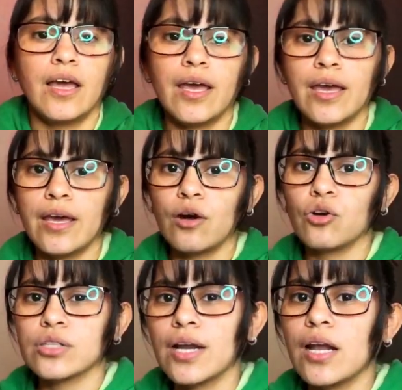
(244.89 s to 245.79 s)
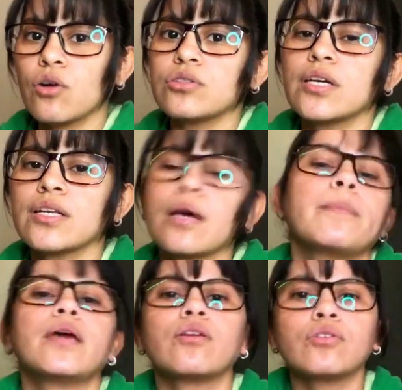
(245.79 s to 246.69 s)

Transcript: Eh, otra de las cosas que también